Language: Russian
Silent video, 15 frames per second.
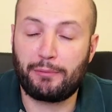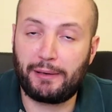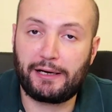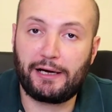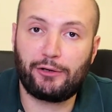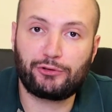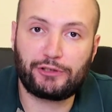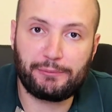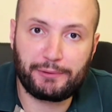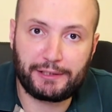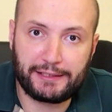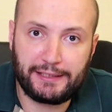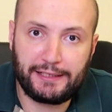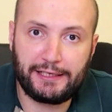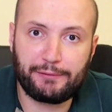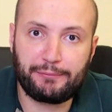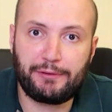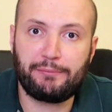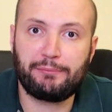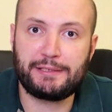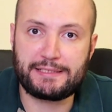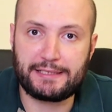помогают им книгами,
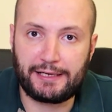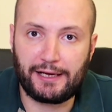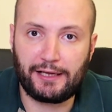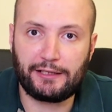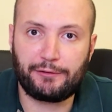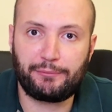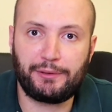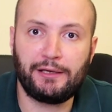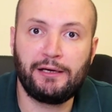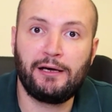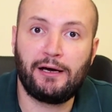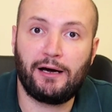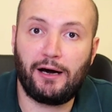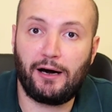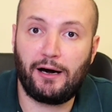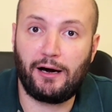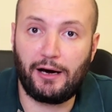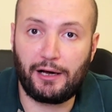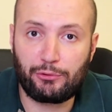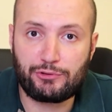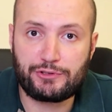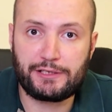материалами,
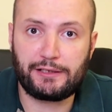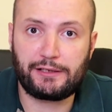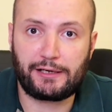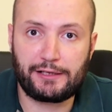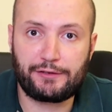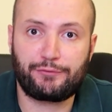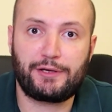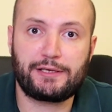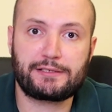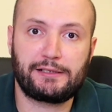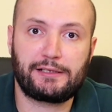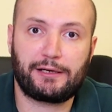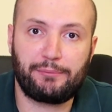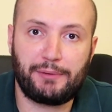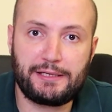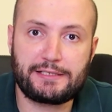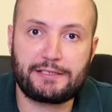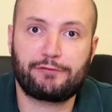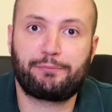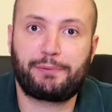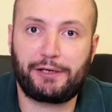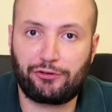а Арусык раз в несколько
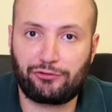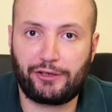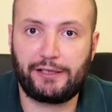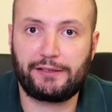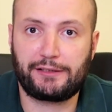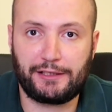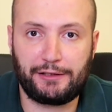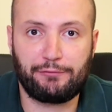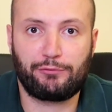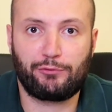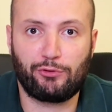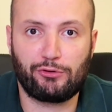месяцев приезжает к ним в